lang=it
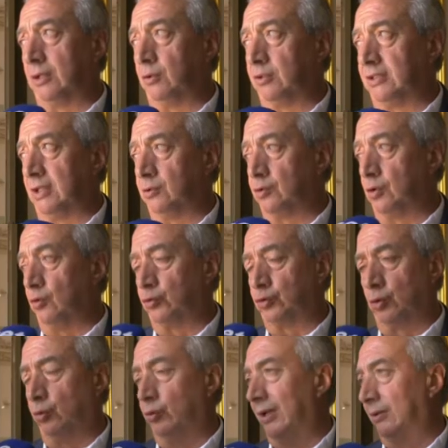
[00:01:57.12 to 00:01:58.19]
credo sia
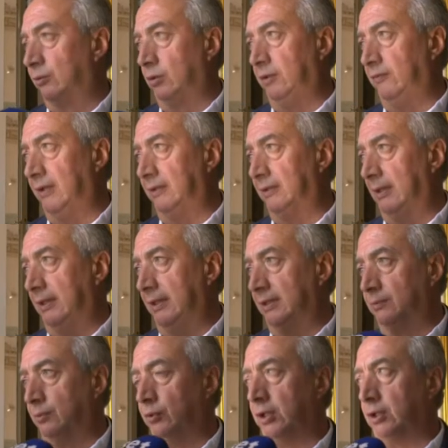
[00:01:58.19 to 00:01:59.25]
solo un atto di
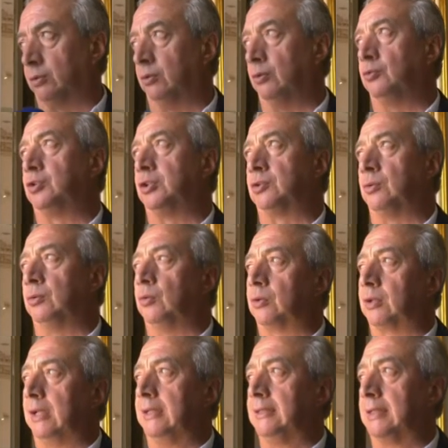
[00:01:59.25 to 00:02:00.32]
vandalismo, dietro non ci sono
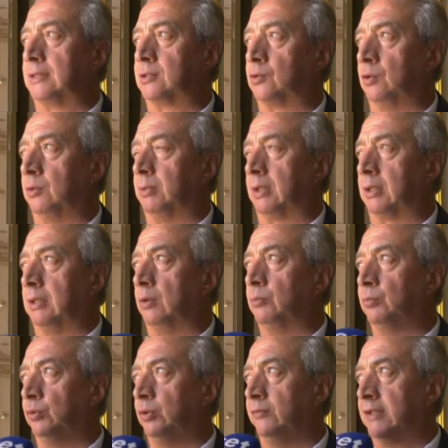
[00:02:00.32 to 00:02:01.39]
organizzazioni perché da
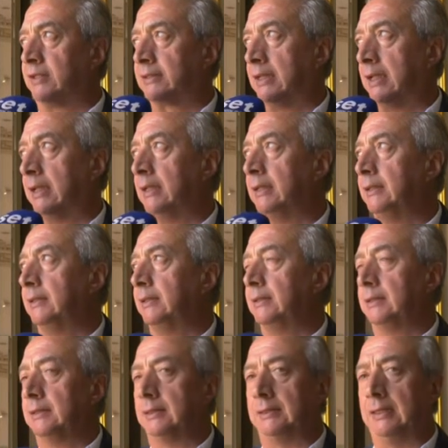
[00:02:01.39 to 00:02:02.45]
un punto di vista
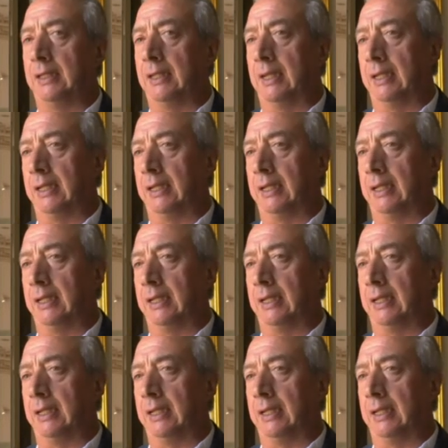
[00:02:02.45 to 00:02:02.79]
della